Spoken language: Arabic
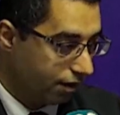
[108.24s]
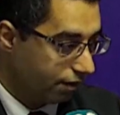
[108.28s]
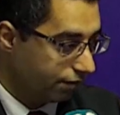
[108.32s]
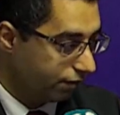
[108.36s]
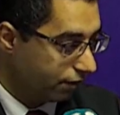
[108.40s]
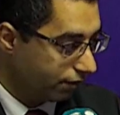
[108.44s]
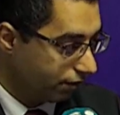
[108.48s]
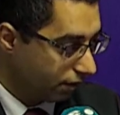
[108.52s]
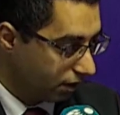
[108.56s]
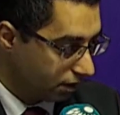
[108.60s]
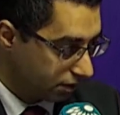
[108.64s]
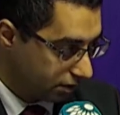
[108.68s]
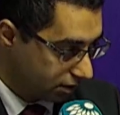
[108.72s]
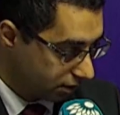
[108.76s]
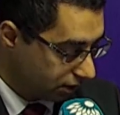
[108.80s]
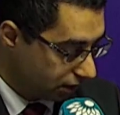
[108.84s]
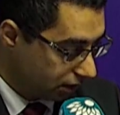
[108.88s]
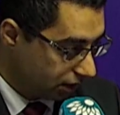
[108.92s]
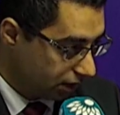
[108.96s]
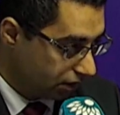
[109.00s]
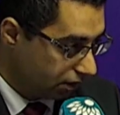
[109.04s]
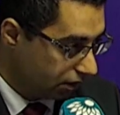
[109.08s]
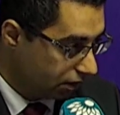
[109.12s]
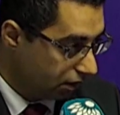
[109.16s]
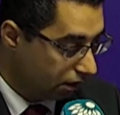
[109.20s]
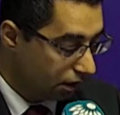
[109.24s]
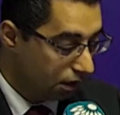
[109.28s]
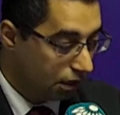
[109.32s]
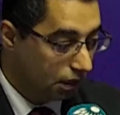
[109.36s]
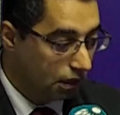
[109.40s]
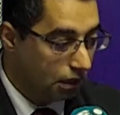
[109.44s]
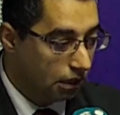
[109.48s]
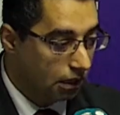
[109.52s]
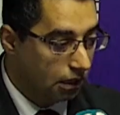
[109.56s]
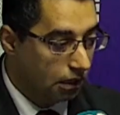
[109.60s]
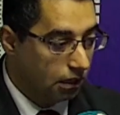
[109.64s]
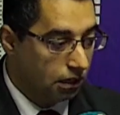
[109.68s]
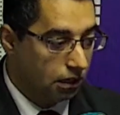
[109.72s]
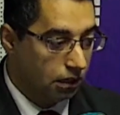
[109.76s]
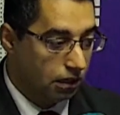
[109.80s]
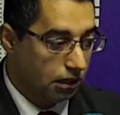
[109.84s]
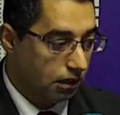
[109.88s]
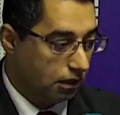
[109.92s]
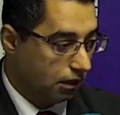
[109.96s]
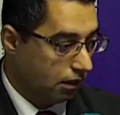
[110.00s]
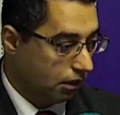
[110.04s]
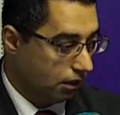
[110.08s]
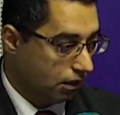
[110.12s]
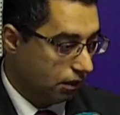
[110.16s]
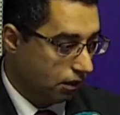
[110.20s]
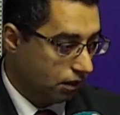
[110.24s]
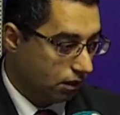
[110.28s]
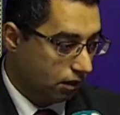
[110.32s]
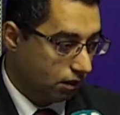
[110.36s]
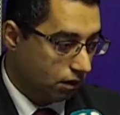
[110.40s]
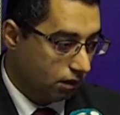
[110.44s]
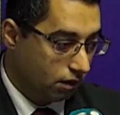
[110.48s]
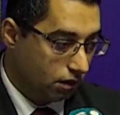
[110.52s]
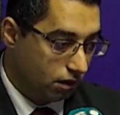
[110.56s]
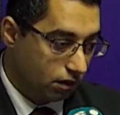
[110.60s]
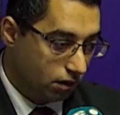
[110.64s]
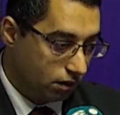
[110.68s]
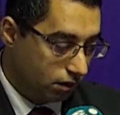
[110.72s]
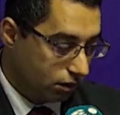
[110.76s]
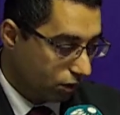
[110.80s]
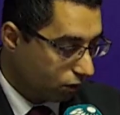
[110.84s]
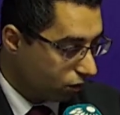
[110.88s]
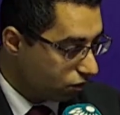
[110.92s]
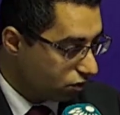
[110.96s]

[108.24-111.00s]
الأعلى في فلسطين آه،